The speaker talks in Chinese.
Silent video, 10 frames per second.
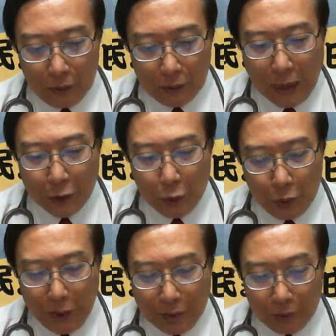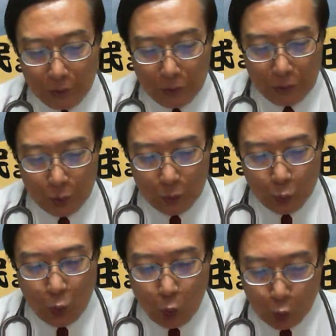大巨蛋有
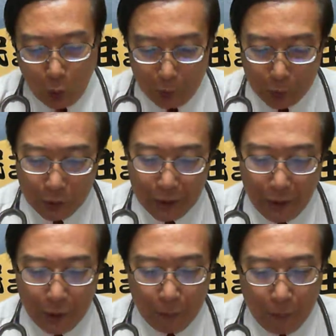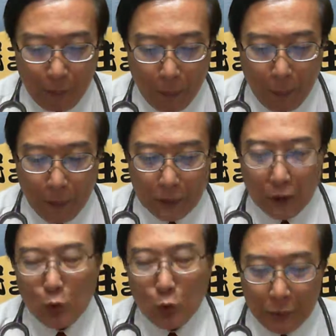五大问题，这
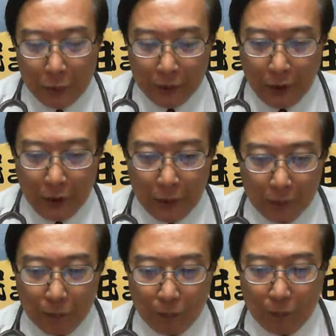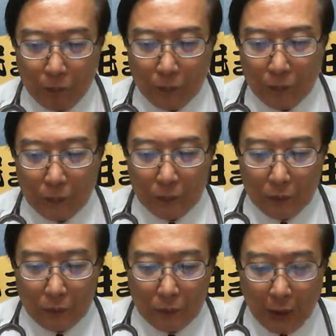五大问题
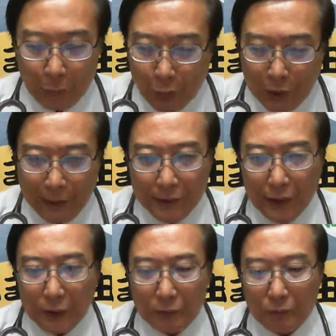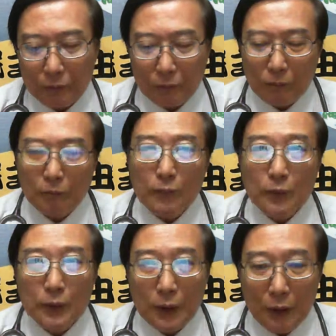若无改善，
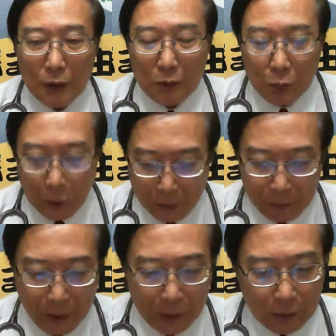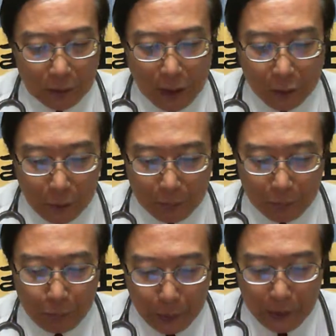这个大粒卵大巨蛋
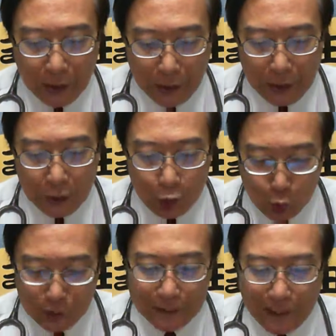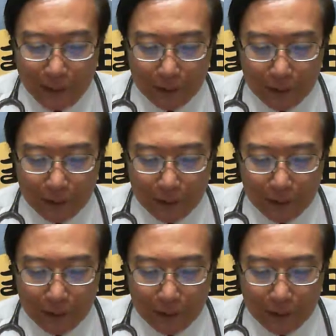不应该存在。